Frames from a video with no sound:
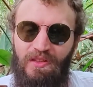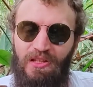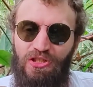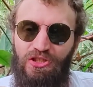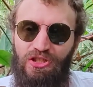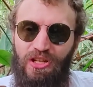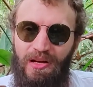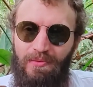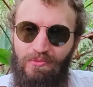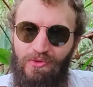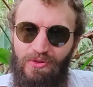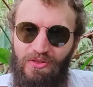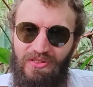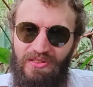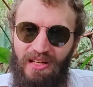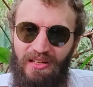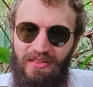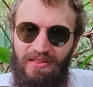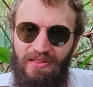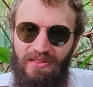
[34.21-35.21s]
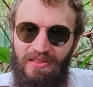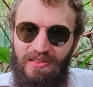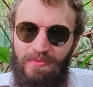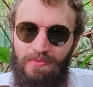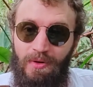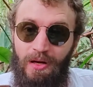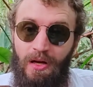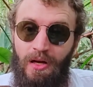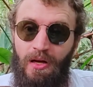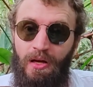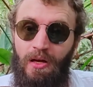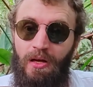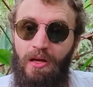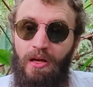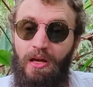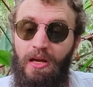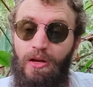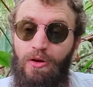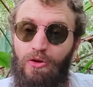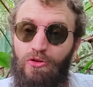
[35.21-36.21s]
j'aime le sadisme,
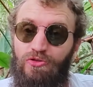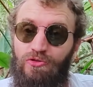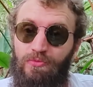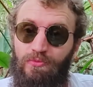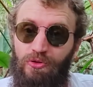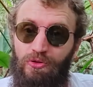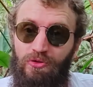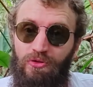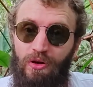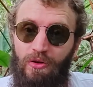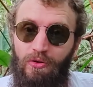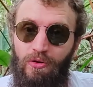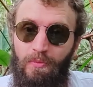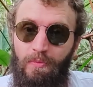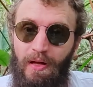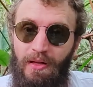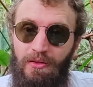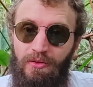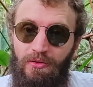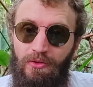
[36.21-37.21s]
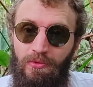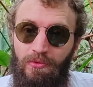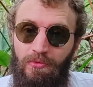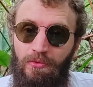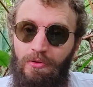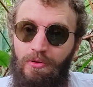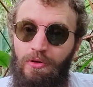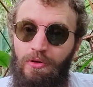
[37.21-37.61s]
et lorsqu'on me tend le bâton,